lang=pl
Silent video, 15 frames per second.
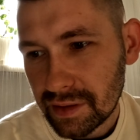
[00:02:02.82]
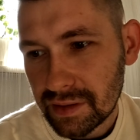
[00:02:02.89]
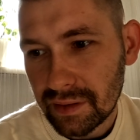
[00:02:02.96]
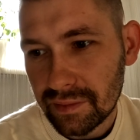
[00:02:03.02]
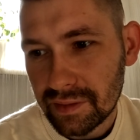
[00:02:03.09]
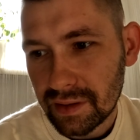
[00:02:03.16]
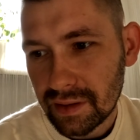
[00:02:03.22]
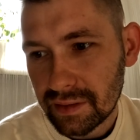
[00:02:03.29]

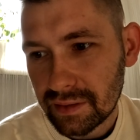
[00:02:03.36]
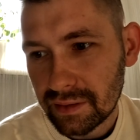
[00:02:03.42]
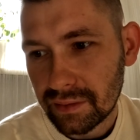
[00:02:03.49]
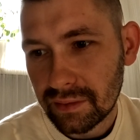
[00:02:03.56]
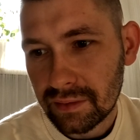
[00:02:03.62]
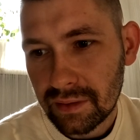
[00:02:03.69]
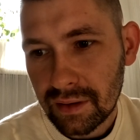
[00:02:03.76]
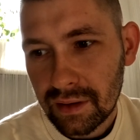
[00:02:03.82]
wcześnie wstać, to
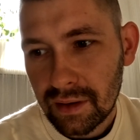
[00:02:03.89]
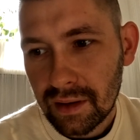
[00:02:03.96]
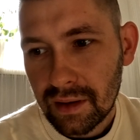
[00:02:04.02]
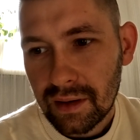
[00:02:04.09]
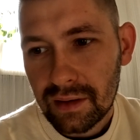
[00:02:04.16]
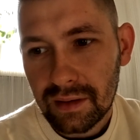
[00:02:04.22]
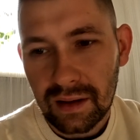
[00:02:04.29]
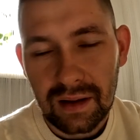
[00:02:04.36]

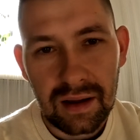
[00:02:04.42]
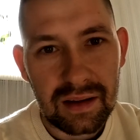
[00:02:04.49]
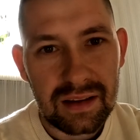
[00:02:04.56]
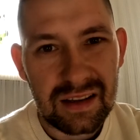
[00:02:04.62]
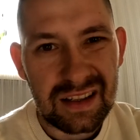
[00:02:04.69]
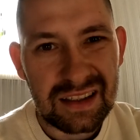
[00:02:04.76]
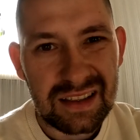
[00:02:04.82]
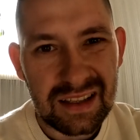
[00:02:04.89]
taka
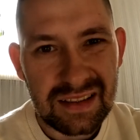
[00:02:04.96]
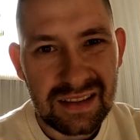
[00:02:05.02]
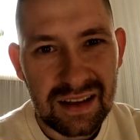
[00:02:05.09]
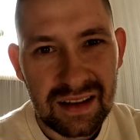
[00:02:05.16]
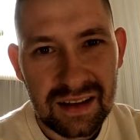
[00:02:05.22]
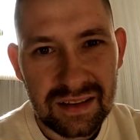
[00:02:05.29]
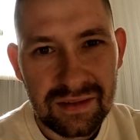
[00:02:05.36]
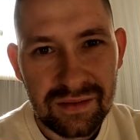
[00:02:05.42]
irytacja
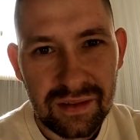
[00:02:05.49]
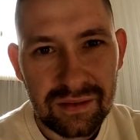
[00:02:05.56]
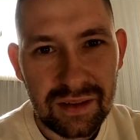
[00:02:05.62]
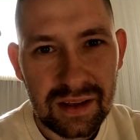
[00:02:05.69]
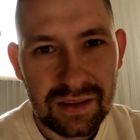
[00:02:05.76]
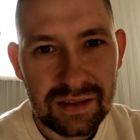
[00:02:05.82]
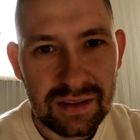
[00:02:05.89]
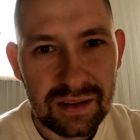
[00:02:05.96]
jakaś
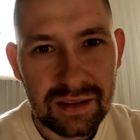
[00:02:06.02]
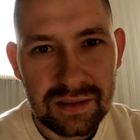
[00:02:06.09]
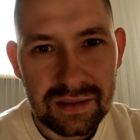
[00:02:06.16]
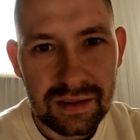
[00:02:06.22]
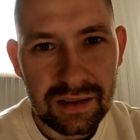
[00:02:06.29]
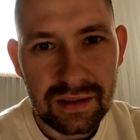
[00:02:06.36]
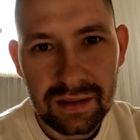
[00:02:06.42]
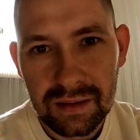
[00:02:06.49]
wewnętrzna
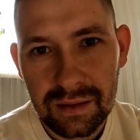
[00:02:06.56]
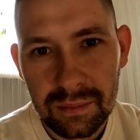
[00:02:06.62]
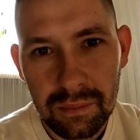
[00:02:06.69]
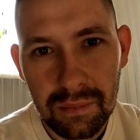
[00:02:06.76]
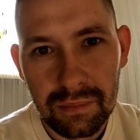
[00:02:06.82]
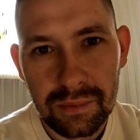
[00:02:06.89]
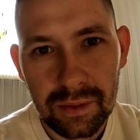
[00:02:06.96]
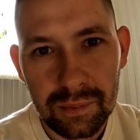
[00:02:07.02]
jeszcze
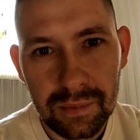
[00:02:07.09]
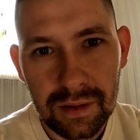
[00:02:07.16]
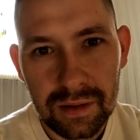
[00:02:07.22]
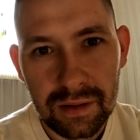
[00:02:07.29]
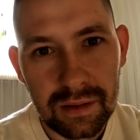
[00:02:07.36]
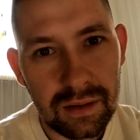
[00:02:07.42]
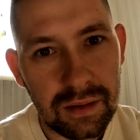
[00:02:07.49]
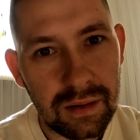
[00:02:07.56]
do mnie
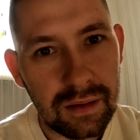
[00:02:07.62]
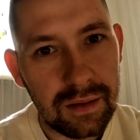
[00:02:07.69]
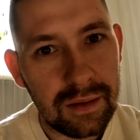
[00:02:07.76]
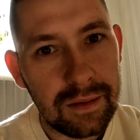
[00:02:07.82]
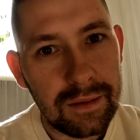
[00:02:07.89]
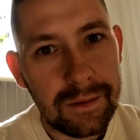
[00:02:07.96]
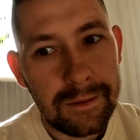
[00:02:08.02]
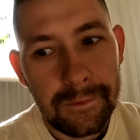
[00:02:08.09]

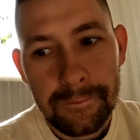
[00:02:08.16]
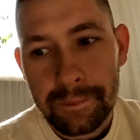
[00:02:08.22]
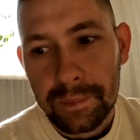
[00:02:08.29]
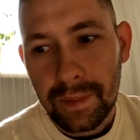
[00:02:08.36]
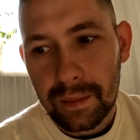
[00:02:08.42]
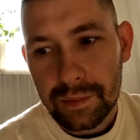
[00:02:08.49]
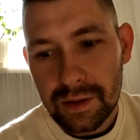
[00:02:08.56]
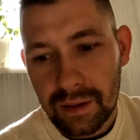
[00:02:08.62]

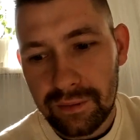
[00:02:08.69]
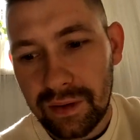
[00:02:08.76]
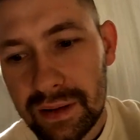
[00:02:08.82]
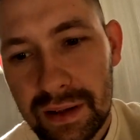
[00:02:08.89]
przemawia.